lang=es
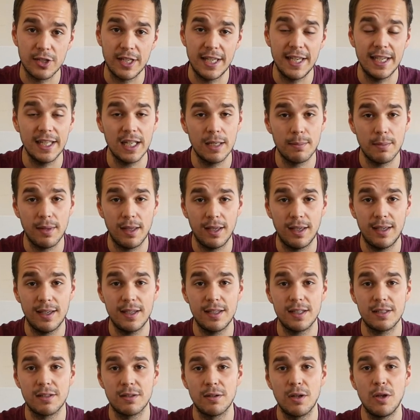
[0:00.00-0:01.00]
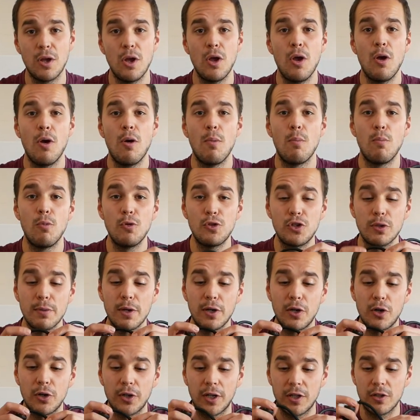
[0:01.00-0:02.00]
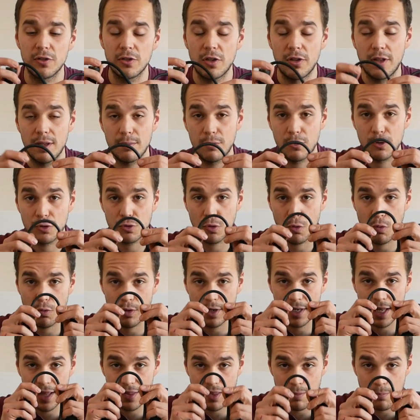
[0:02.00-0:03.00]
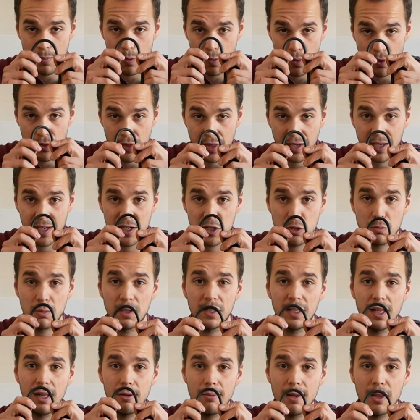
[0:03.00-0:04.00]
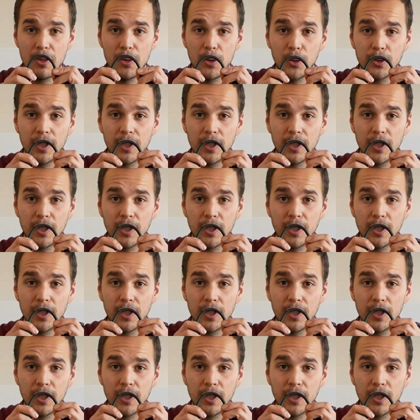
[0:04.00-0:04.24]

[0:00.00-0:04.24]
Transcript: Y créeme que es mucho mejor que nos rodemos con una de que es un material blando,